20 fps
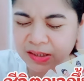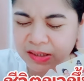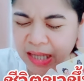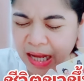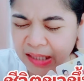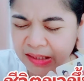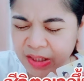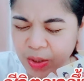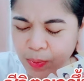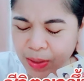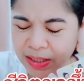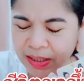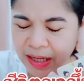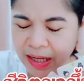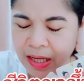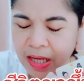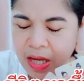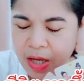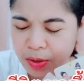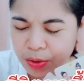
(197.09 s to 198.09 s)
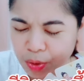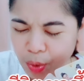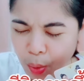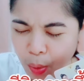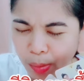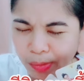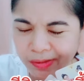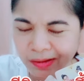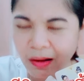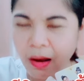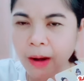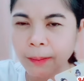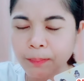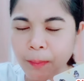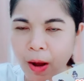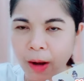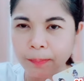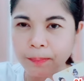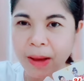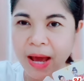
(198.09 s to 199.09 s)
จากชีวิตนะอยู่รอด
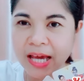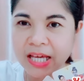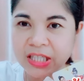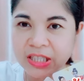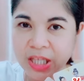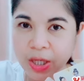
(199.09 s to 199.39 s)
ปลอดภัย